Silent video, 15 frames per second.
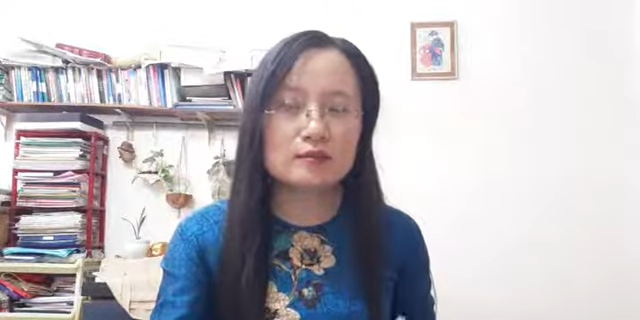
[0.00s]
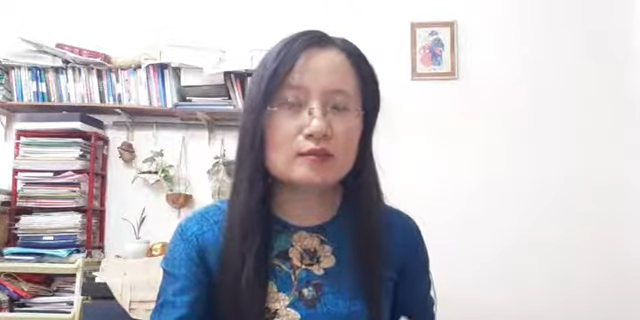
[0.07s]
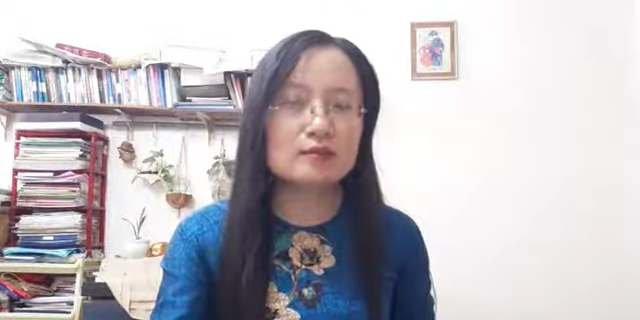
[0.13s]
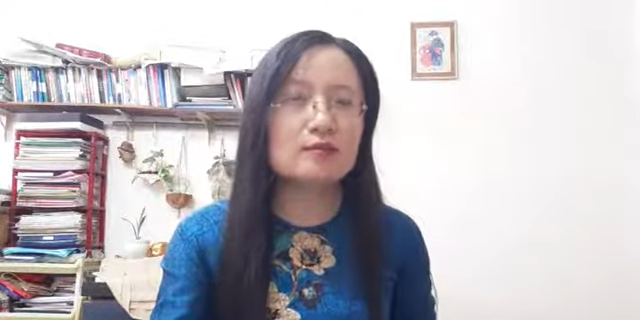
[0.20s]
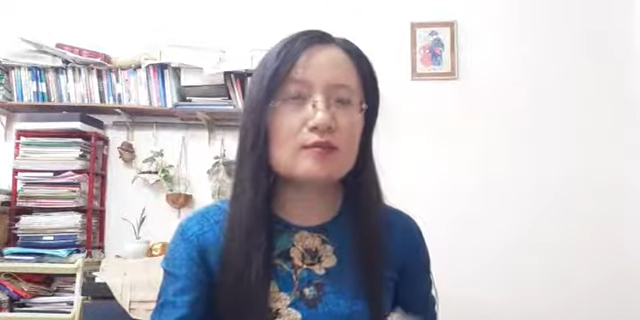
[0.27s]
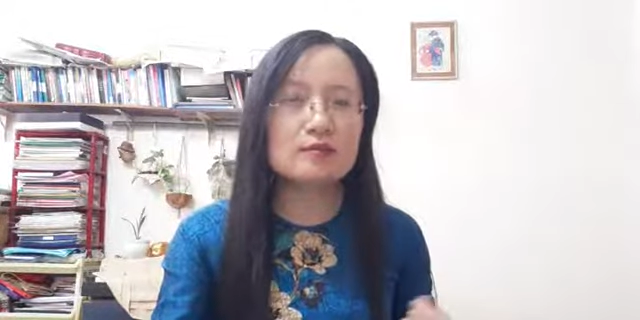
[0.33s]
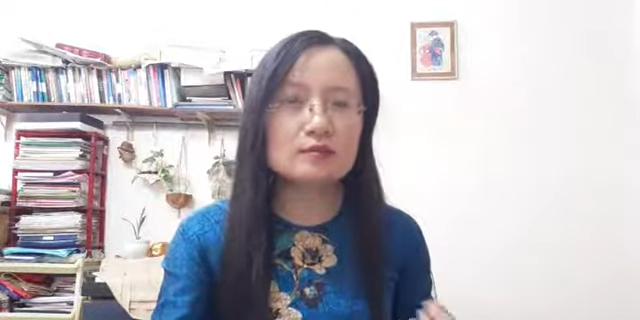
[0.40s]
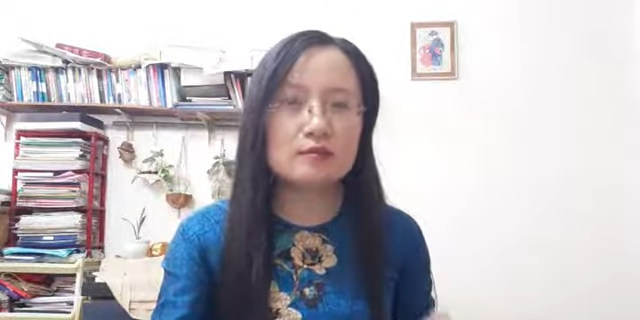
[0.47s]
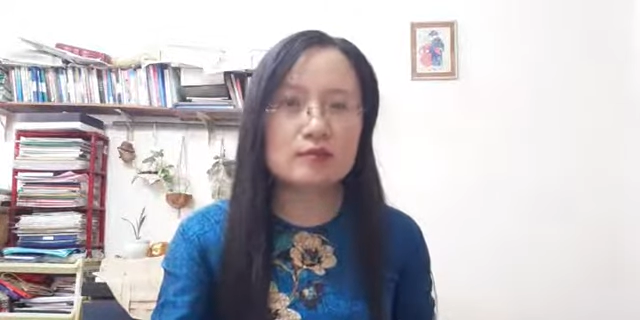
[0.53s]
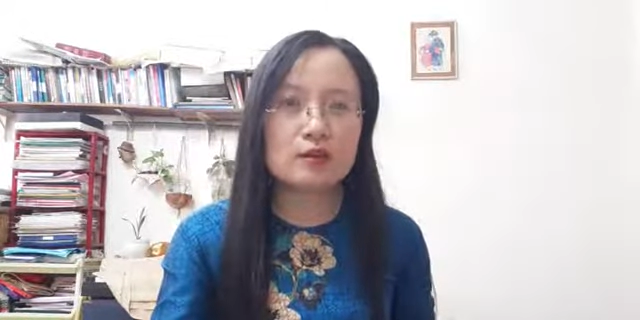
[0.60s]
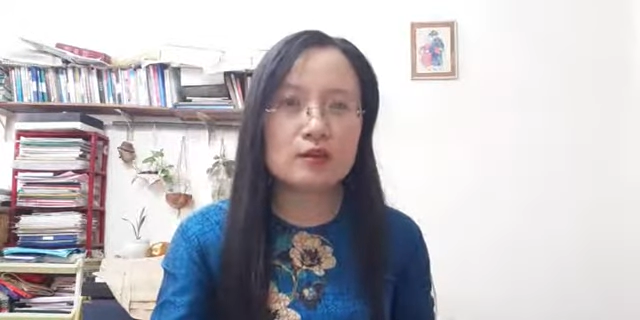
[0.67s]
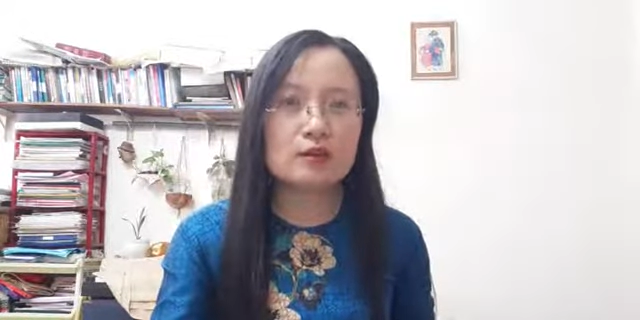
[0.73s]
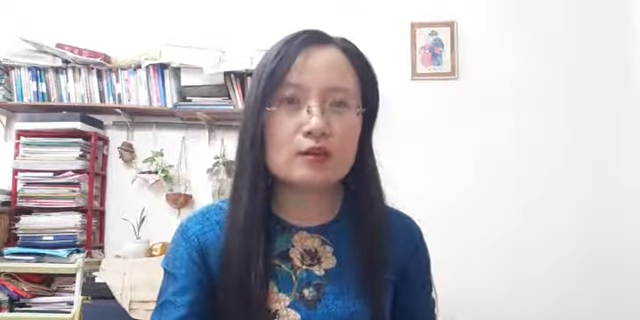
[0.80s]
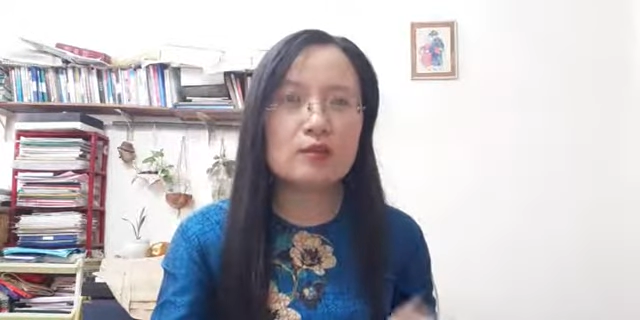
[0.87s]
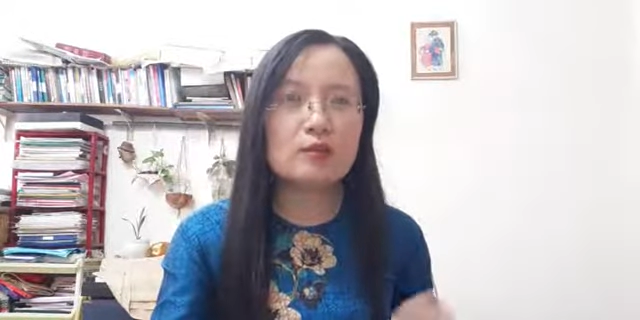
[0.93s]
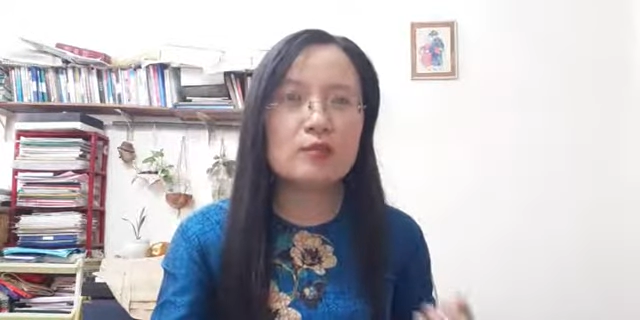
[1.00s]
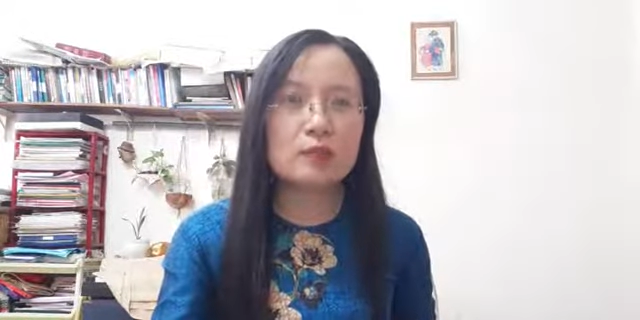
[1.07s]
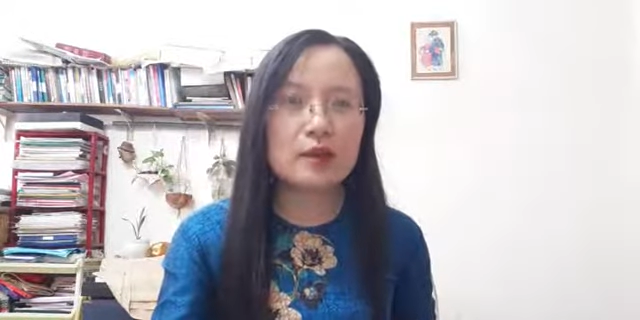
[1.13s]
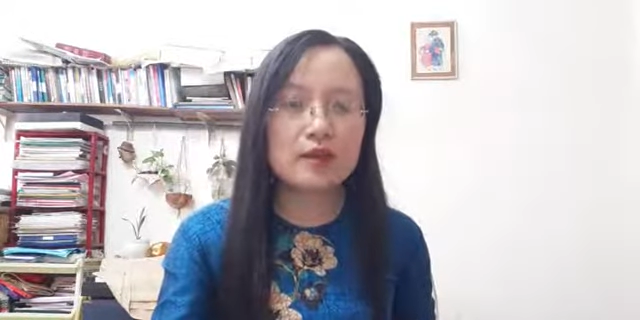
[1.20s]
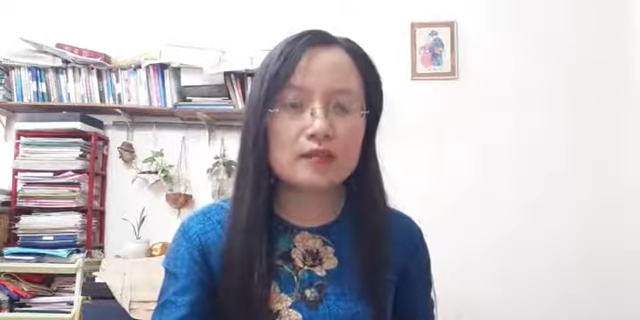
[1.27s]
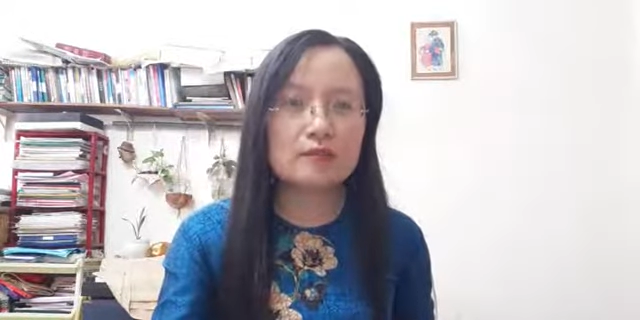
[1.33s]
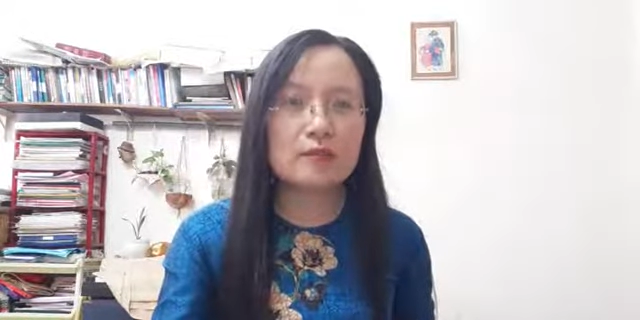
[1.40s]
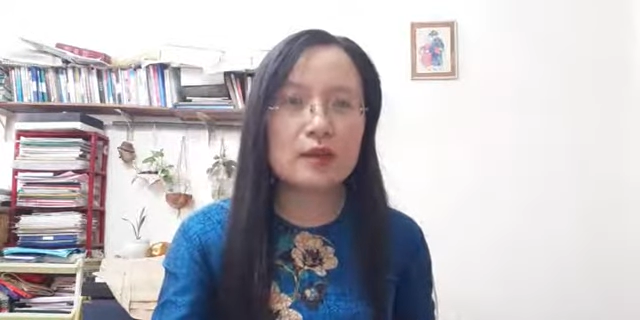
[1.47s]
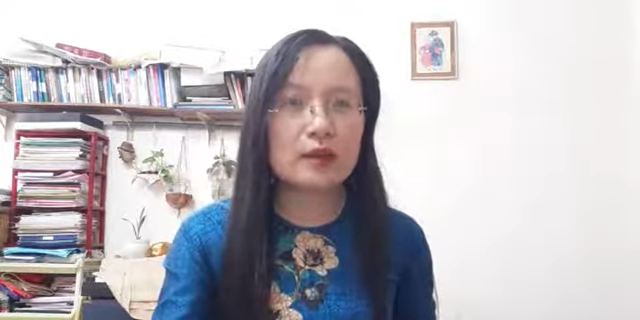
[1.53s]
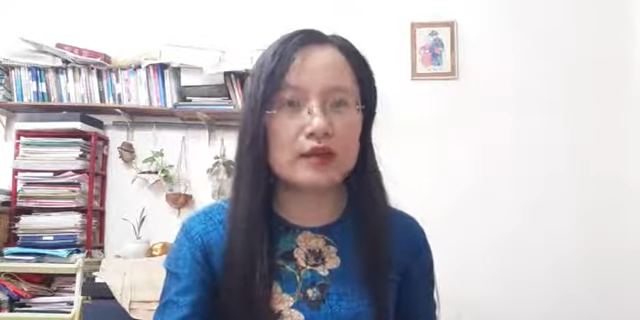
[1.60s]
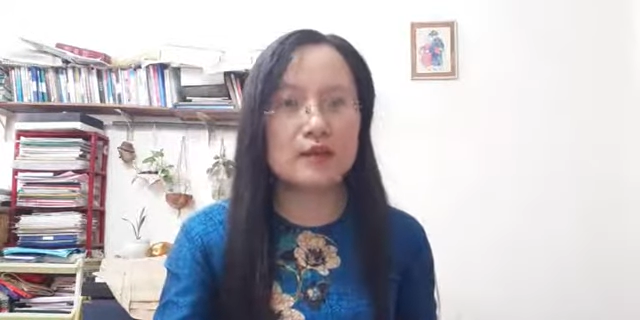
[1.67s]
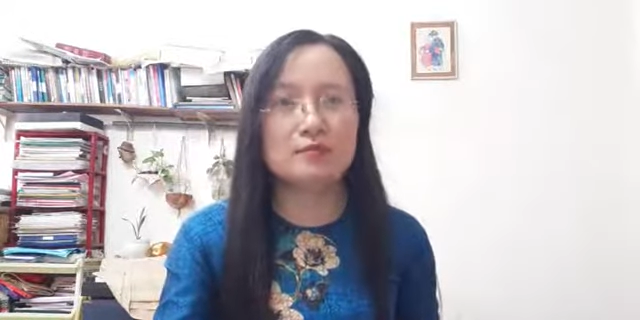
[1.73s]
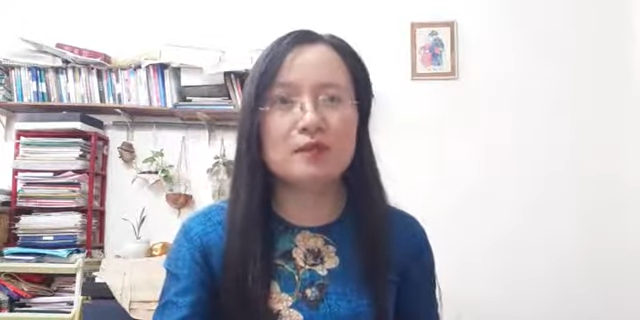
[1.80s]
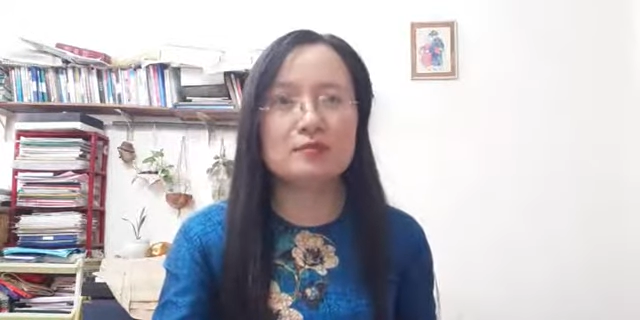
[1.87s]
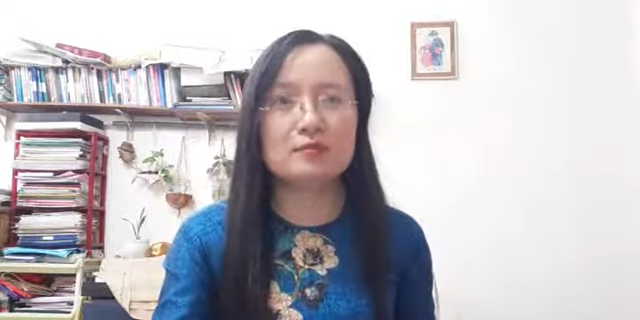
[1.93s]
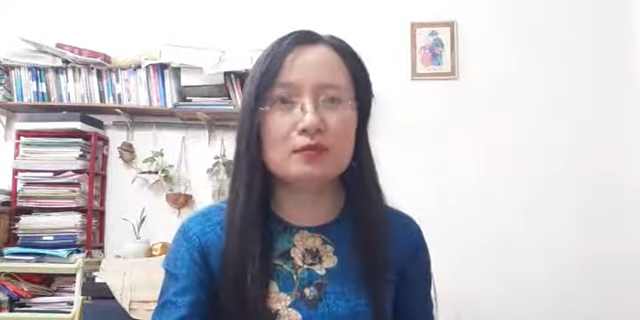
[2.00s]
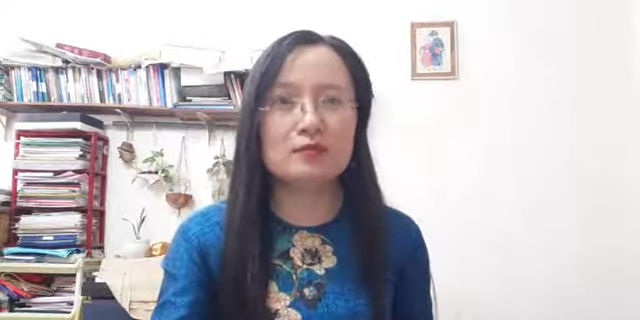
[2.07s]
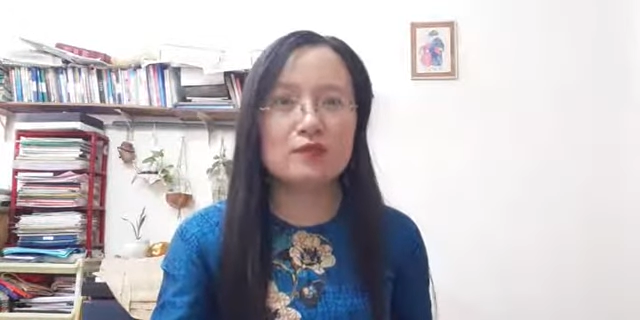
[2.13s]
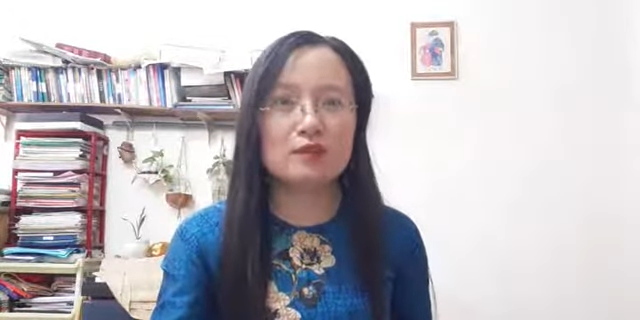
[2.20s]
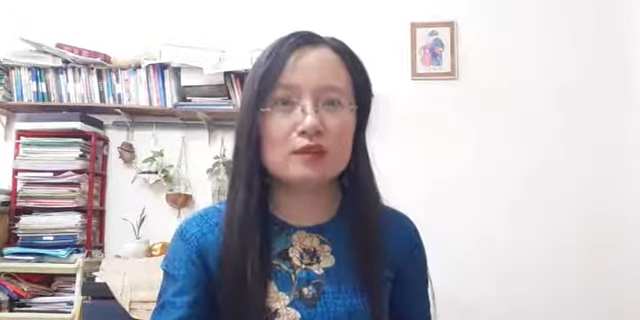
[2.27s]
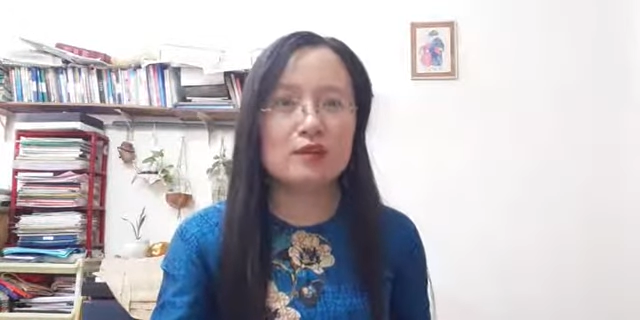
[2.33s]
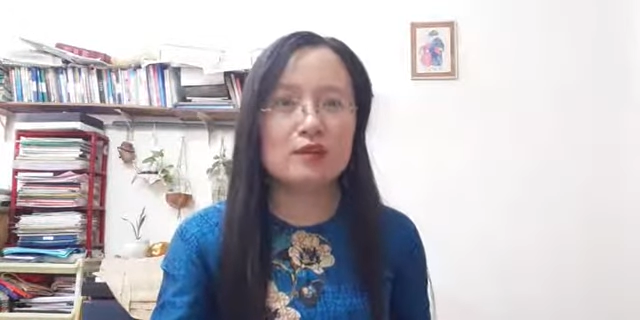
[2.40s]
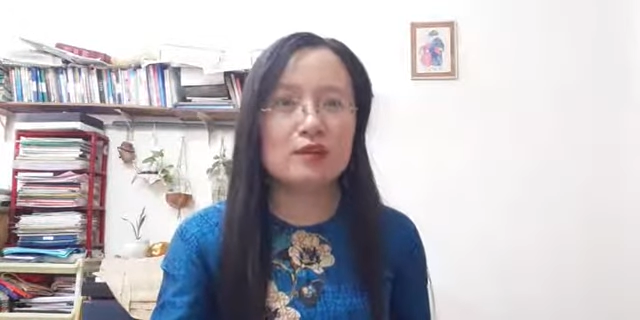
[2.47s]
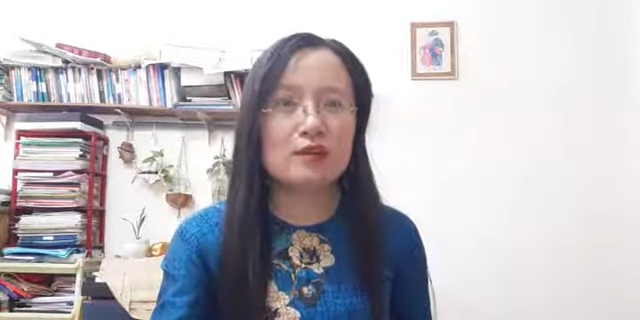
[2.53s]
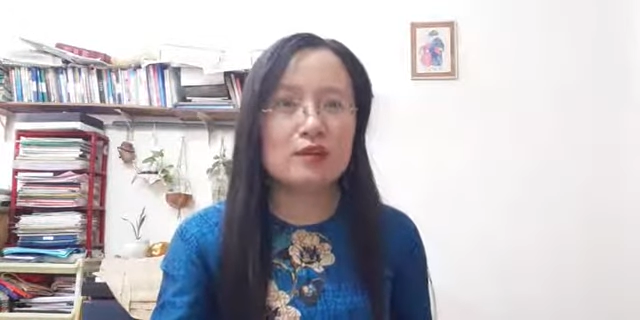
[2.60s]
thương yêu mến mẹ mình bởi vì